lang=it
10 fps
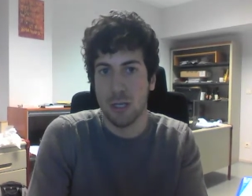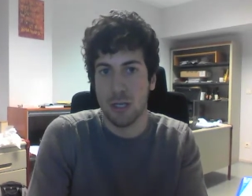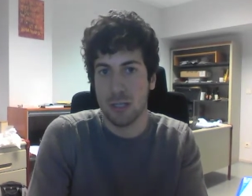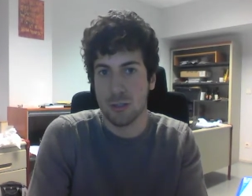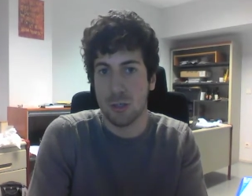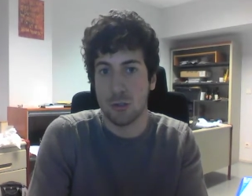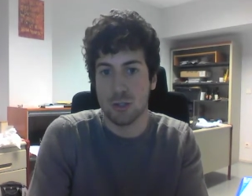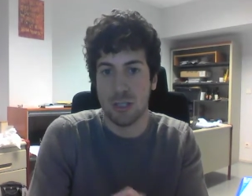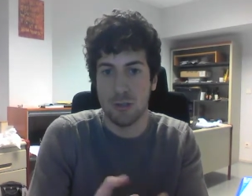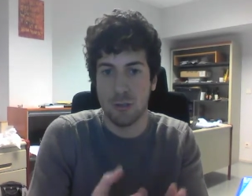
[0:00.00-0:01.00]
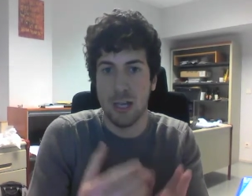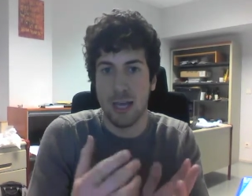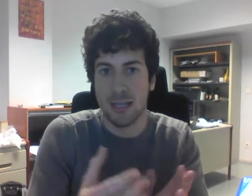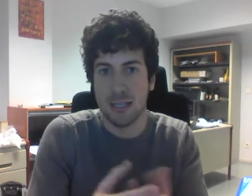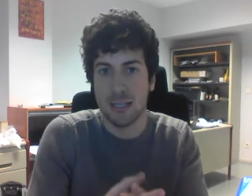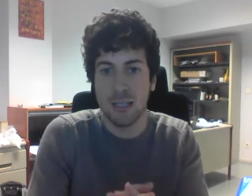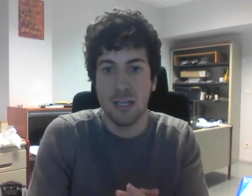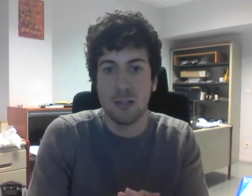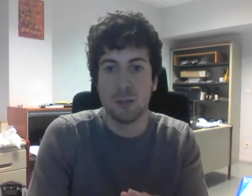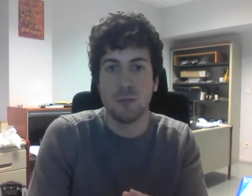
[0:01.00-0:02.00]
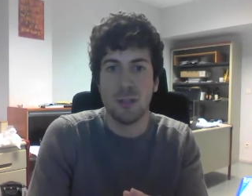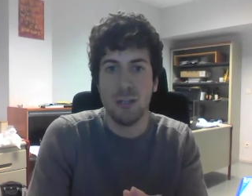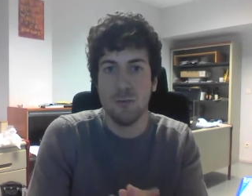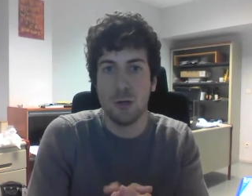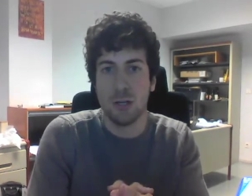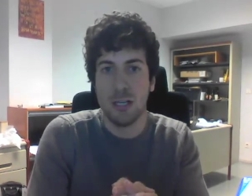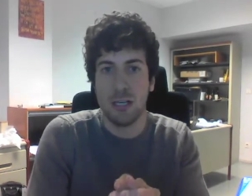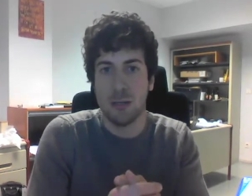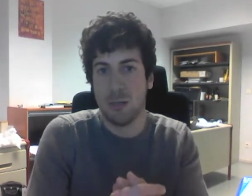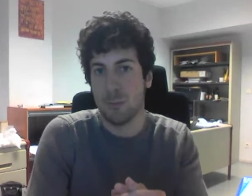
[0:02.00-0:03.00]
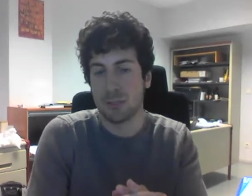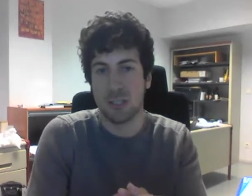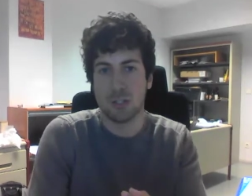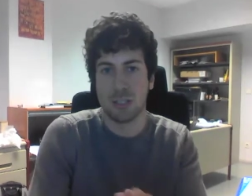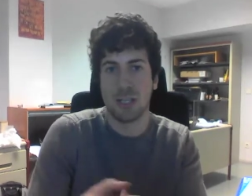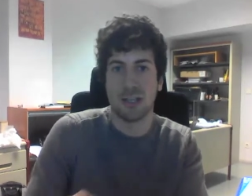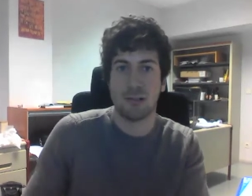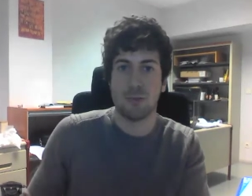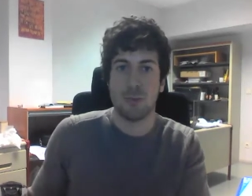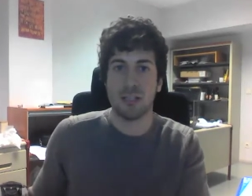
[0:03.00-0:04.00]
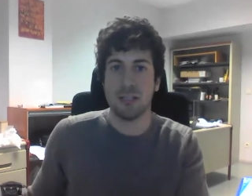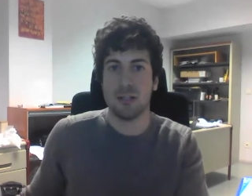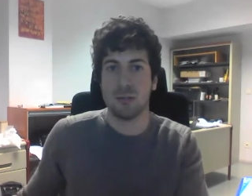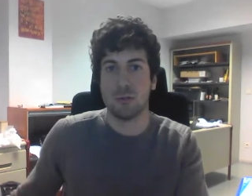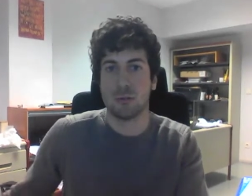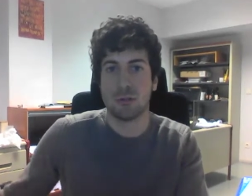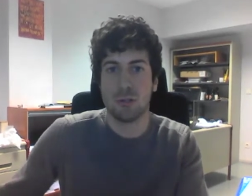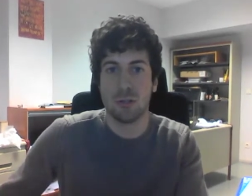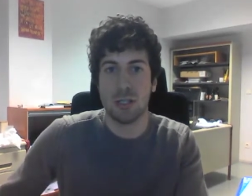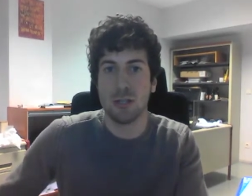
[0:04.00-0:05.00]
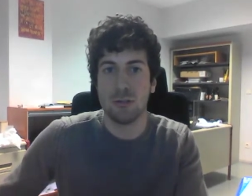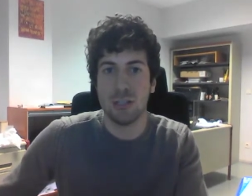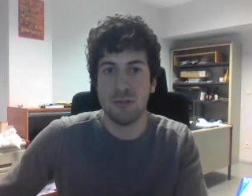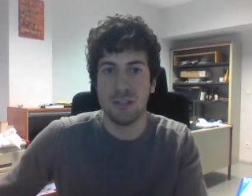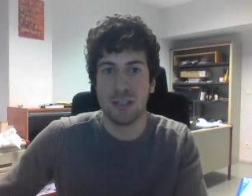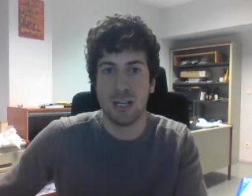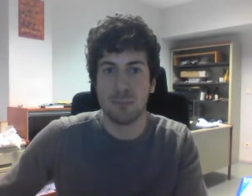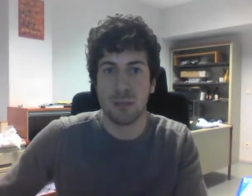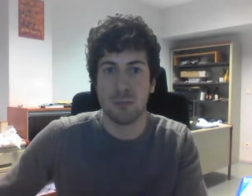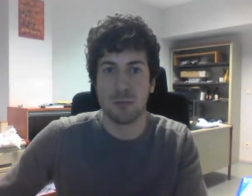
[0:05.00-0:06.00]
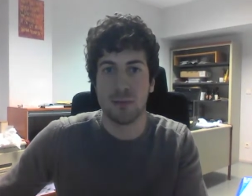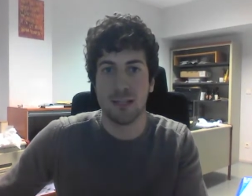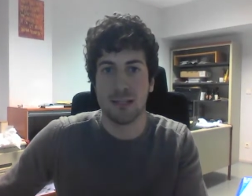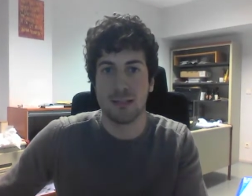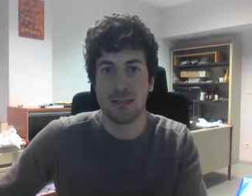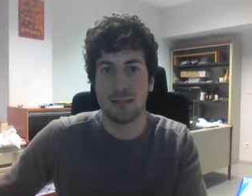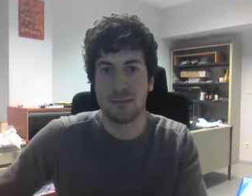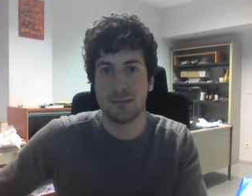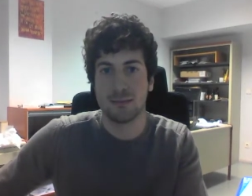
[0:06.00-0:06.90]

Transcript: eh, social online dove chi vuole eh, possa cercare compagni di corso e condividere la propria esperienza.